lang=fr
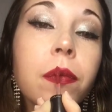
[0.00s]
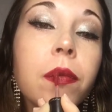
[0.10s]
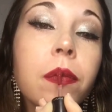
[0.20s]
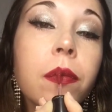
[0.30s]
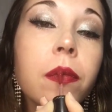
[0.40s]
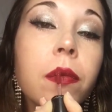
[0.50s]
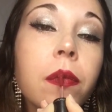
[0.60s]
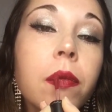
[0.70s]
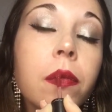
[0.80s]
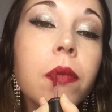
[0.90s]
Et je
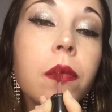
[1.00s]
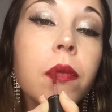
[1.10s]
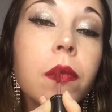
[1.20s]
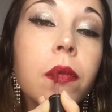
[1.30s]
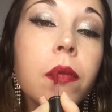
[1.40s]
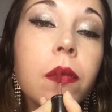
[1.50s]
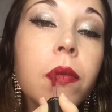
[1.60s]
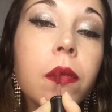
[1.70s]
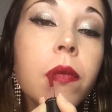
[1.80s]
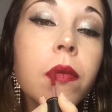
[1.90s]
n'hésite pas à remettre
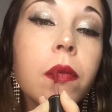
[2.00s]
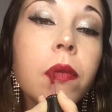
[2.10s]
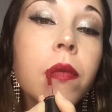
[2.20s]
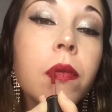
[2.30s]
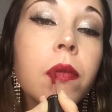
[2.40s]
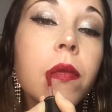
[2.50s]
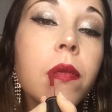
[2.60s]
une petite couche,